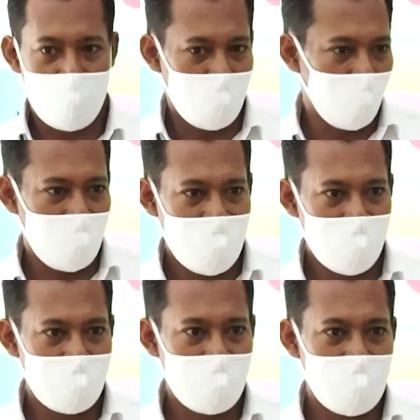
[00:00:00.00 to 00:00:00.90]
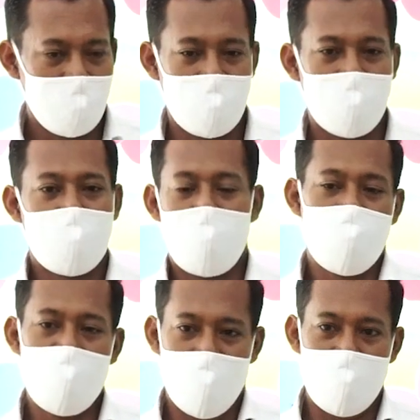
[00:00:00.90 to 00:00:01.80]
produk-produk uh,
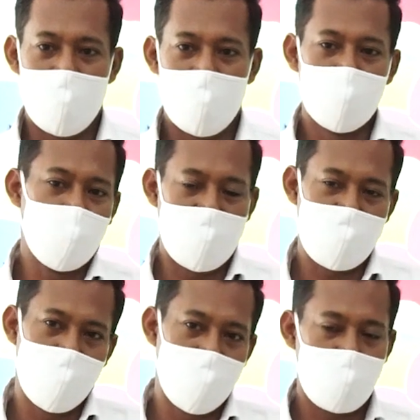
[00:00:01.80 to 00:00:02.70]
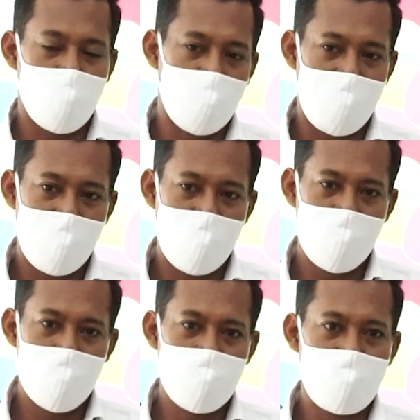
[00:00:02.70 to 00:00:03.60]
kami ada untuk nasabah
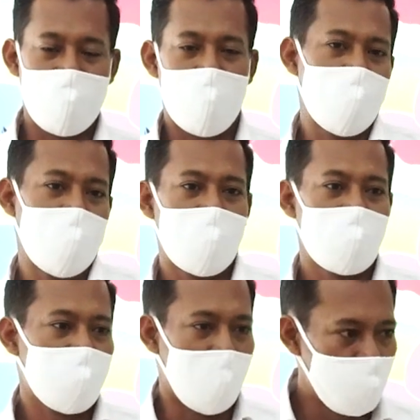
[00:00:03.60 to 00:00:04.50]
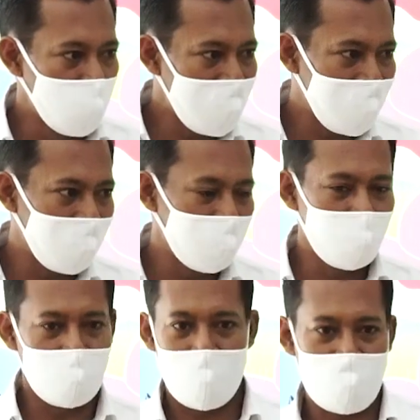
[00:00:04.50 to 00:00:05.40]
perseorangan, sudah ada tabungan
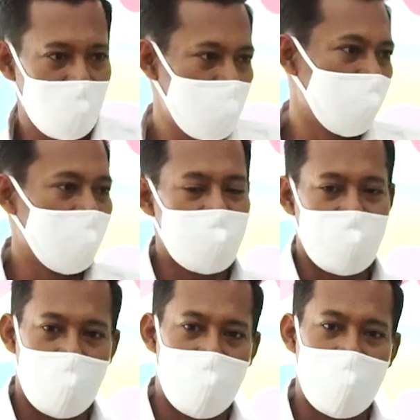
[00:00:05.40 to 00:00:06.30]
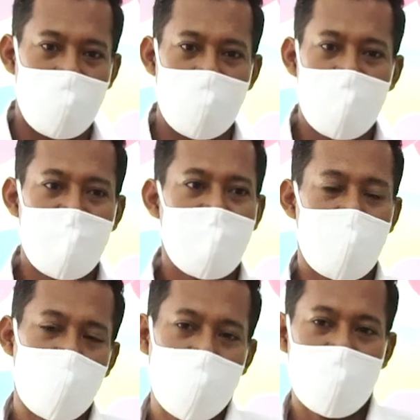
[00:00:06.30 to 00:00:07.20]
untuk transaksional eh, iya. setiap hari,
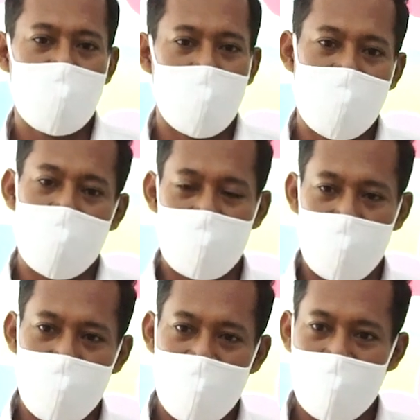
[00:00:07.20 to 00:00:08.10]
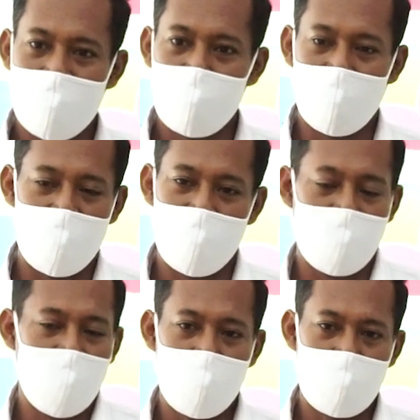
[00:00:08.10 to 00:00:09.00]
kemudian yang simpanan mulai dari
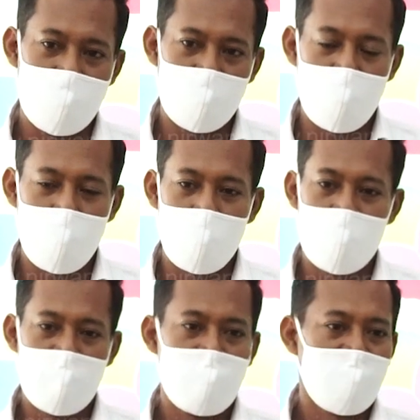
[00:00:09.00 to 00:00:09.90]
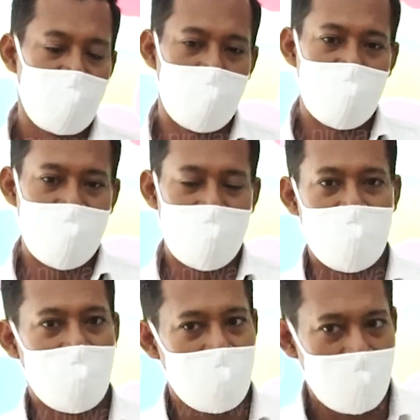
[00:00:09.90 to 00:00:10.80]
deposito, kemudian
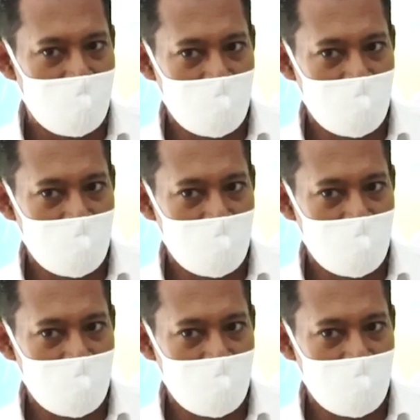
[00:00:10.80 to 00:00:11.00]
ada rekening